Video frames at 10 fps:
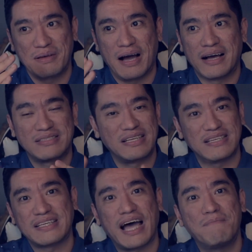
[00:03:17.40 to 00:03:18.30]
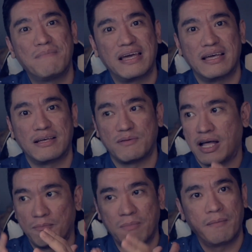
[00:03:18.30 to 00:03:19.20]
ang sinasabi
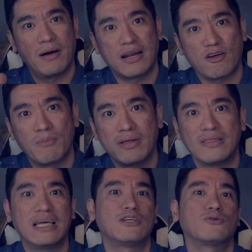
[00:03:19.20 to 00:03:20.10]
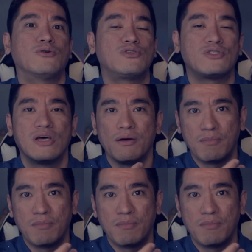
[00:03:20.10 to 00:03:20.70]
at may mga recommendations,